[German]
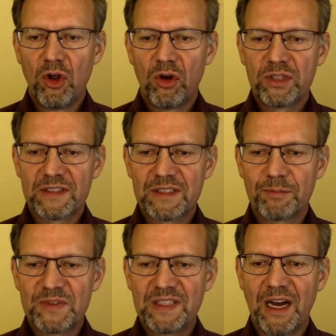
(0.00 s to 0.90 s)
Und jetzt
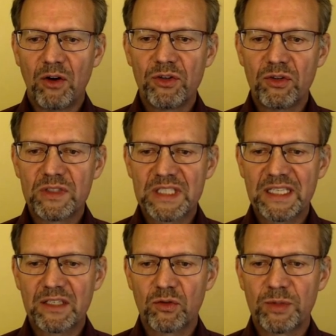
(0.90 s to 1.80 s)
gibt es hier auch noch einen
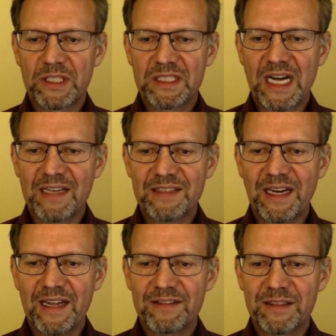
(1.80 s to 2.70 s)
Trick über die
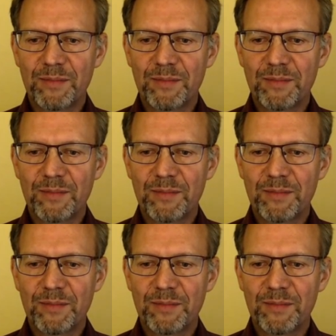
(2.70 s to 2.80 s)
Taskleiste.